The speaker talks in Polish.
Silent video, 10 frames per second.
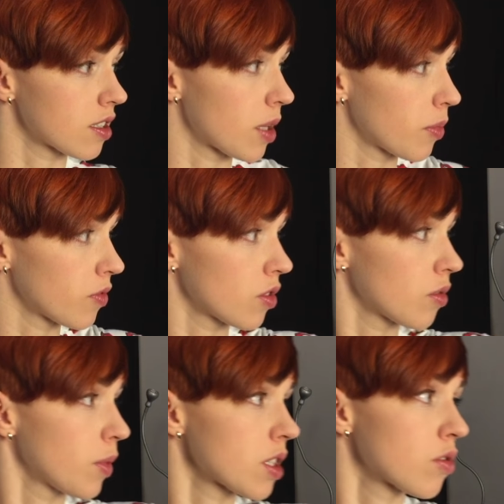na pewno
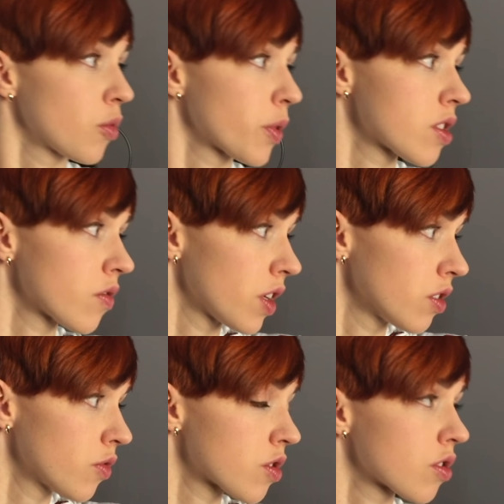bardzo dopracowany,
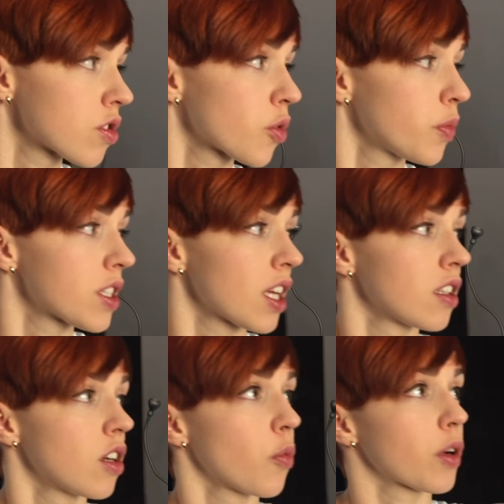wszystko jest
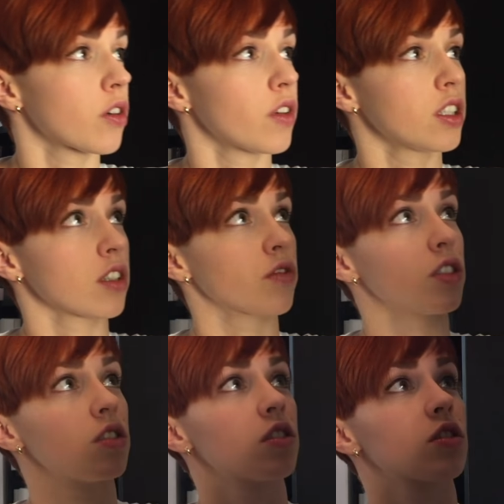opisane, opakowanie jak
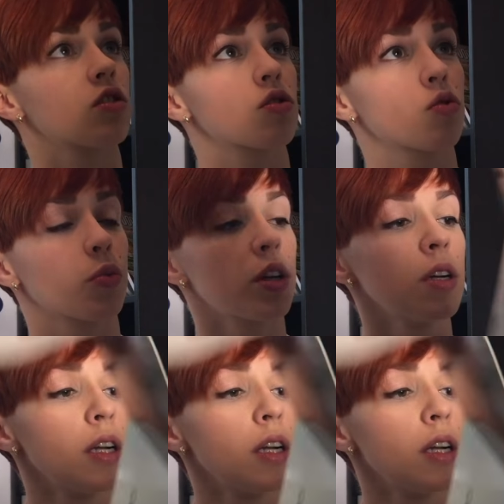widzieliście też jest super.